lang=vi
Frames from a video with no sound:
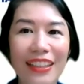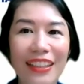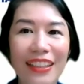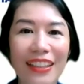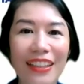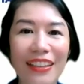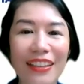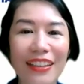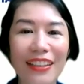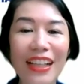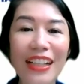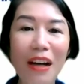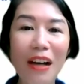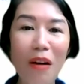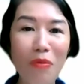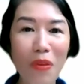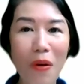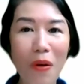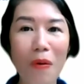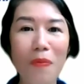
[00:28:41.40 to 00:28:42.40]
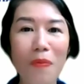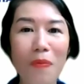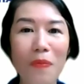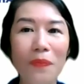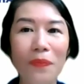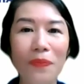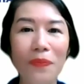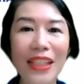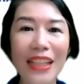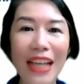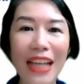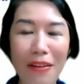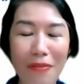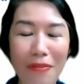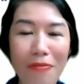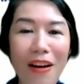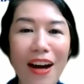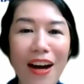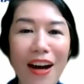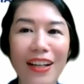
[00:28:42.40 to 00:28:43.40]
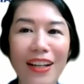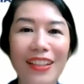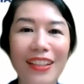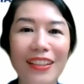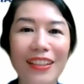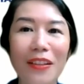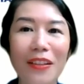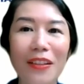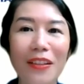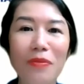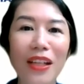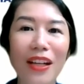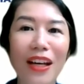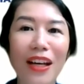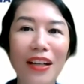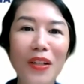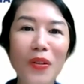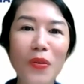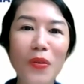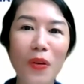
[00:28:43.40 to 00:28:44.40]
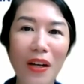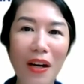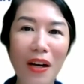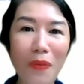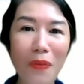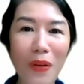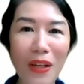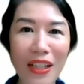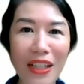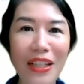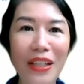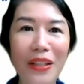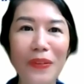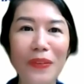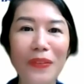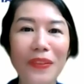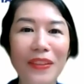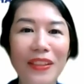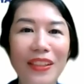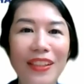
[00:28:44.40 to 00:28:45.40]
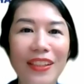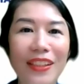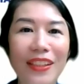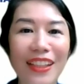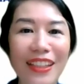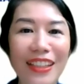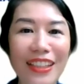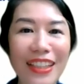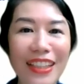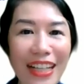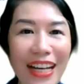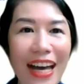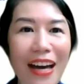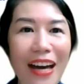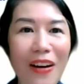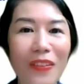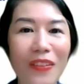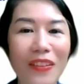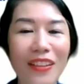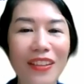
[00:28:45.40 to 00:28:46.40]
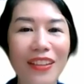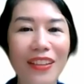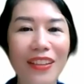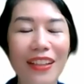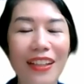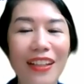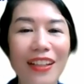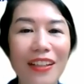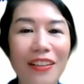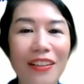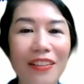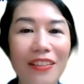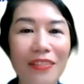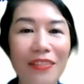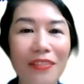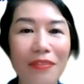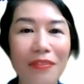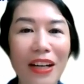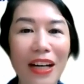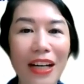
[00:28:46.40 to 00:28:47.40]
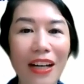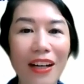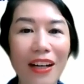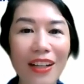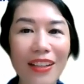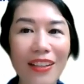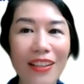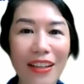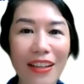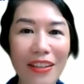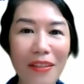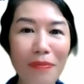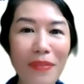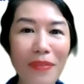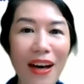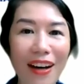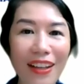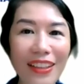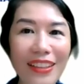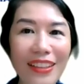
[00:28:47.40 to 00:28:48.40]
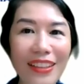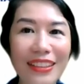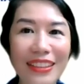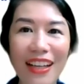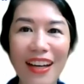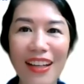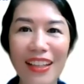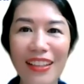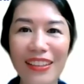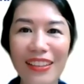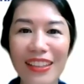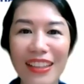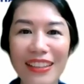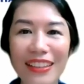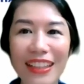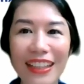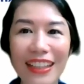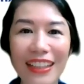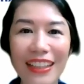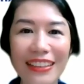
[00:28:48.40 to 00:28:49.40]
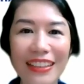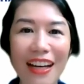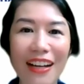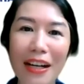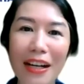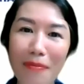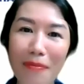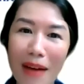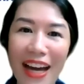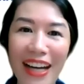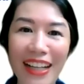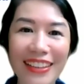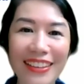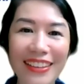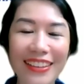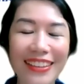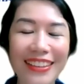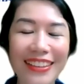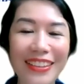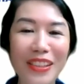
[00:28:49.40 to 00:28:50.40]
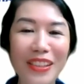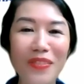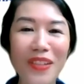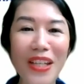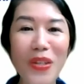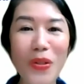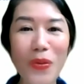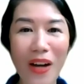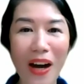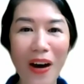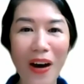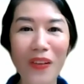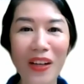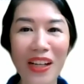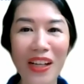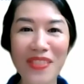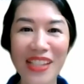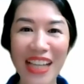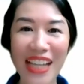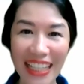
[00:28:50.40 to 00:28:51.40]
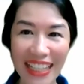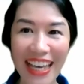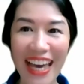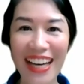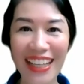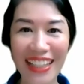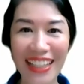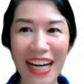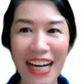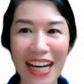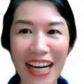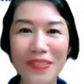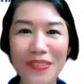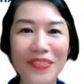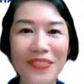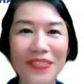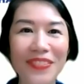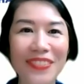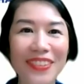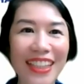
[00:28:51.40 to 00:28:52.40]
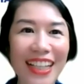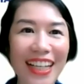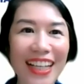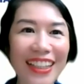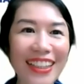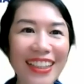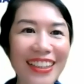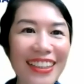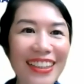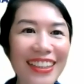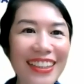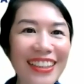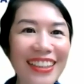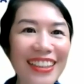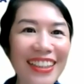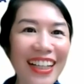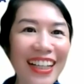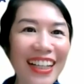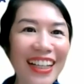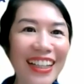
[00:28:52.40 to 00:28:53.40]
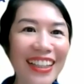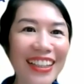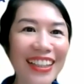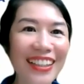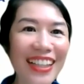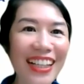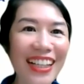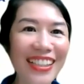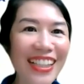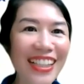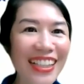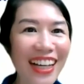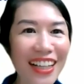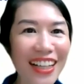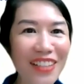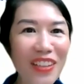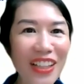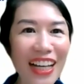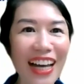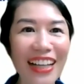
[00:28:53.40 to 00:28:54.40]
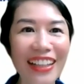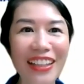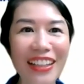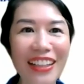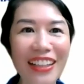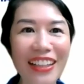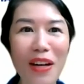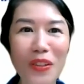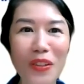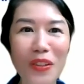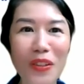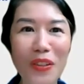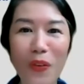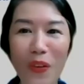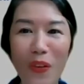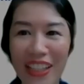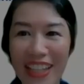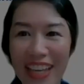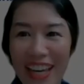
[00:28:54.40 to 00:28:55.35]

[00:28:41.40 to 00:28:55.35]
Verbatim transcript: À, những cái công dụng cái thành phần cũng như là cái nguồn gốc nguyên liệu à, như thế nào à, và nó có thể giúp đỡ được cho những cái cho các bạn trong cái nhu cầu làm sáng da hay không nha à, trang sư thì gửi mít lại cho bạn Thu Nguyệt